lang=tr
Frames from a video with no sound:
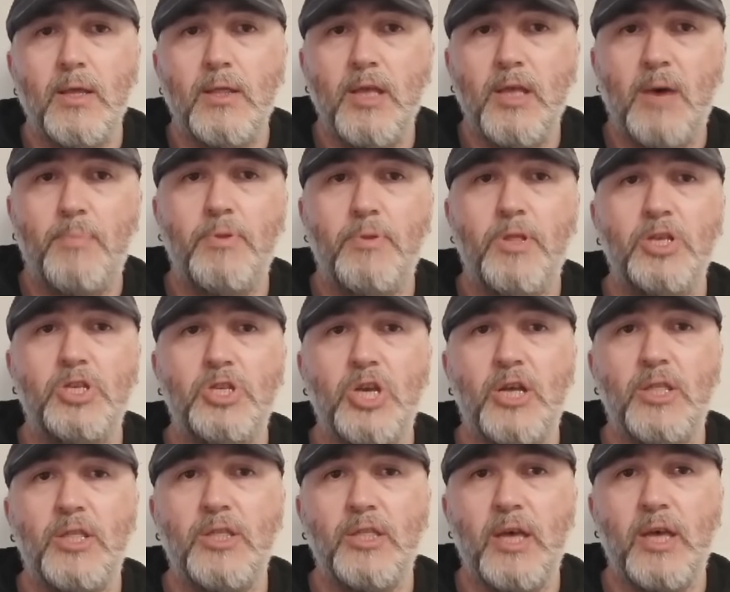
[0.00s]
ne
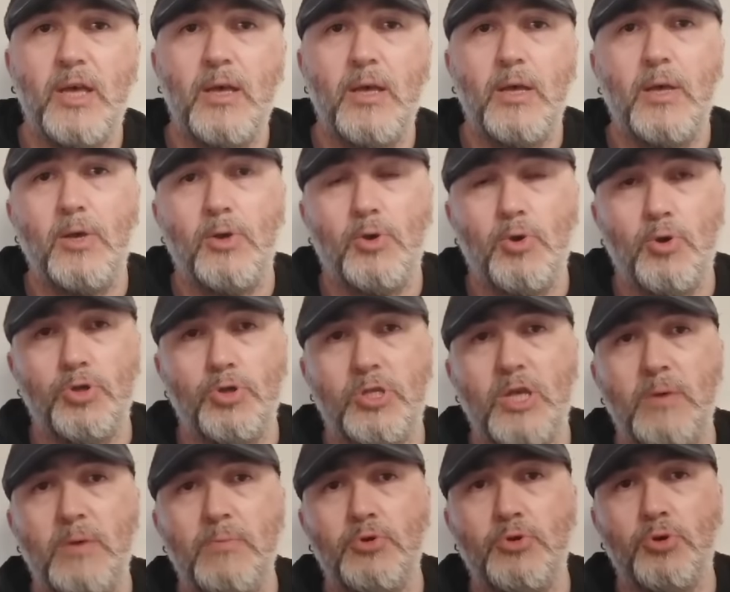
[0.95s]
yapılacağını da
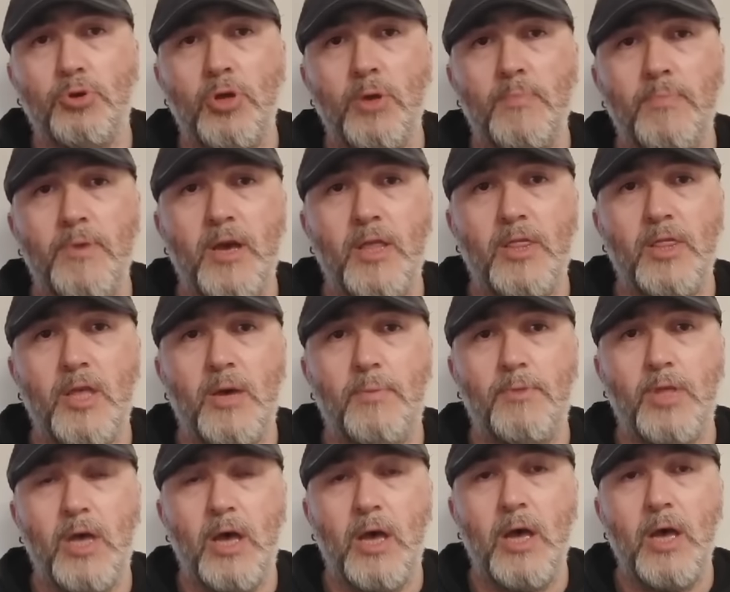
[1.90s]
göstermiş oluyor bir
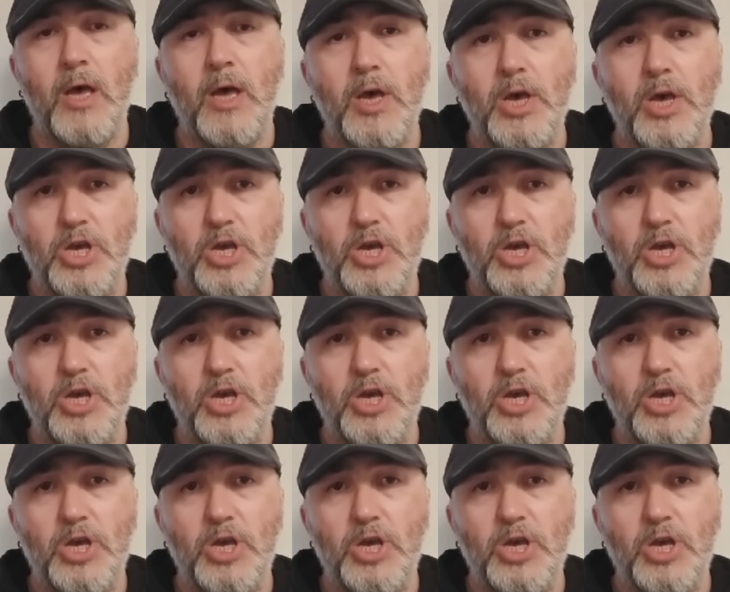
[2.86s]
anlamda.